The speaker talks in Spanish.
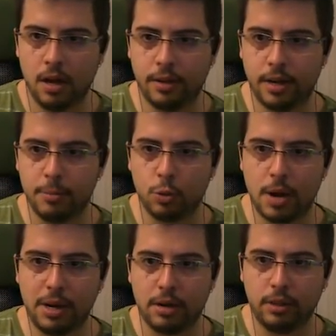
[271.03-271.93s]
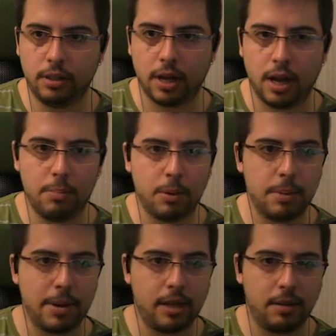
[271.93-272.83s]
Y tenemos un abrigo, tío. Que el pobre
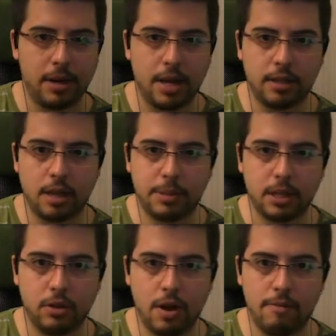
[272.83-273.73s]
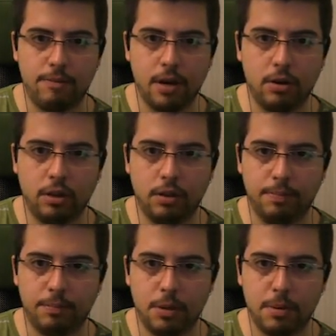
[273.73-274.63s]
Mike debería de estar pasando ya un frío, tío.
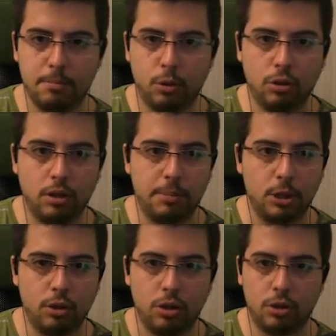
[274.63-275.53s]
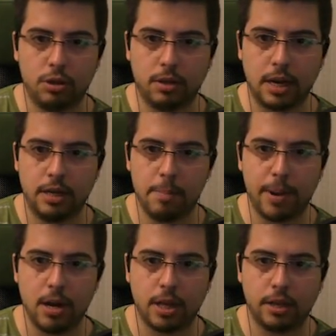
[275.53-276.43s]
Lleva un montón de episodios casi en
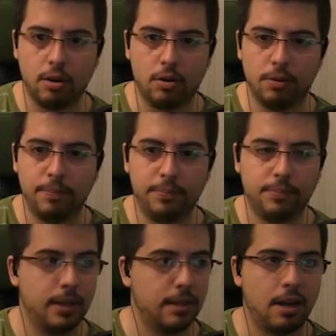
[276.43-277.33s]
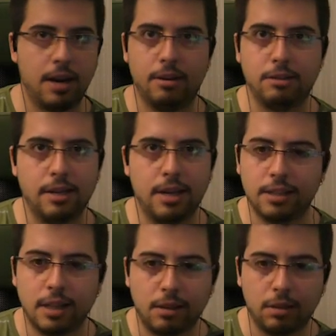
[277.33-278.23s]
pelotas, loco. De estar ahí con Jess
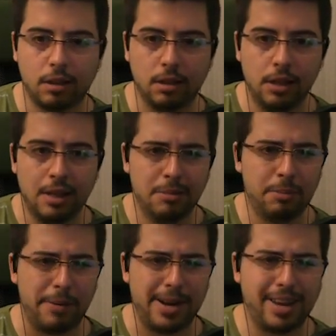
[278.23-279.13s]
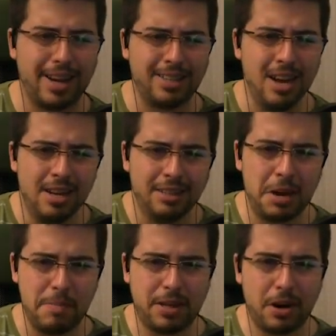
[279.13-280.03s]
dándolo todo. ¡Pobre Jess!
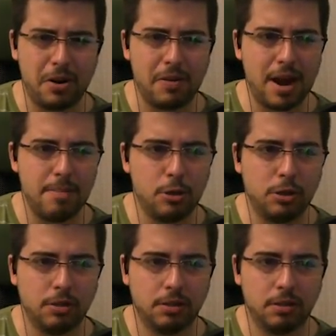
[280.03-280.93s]
¡Siempre te recordaremos!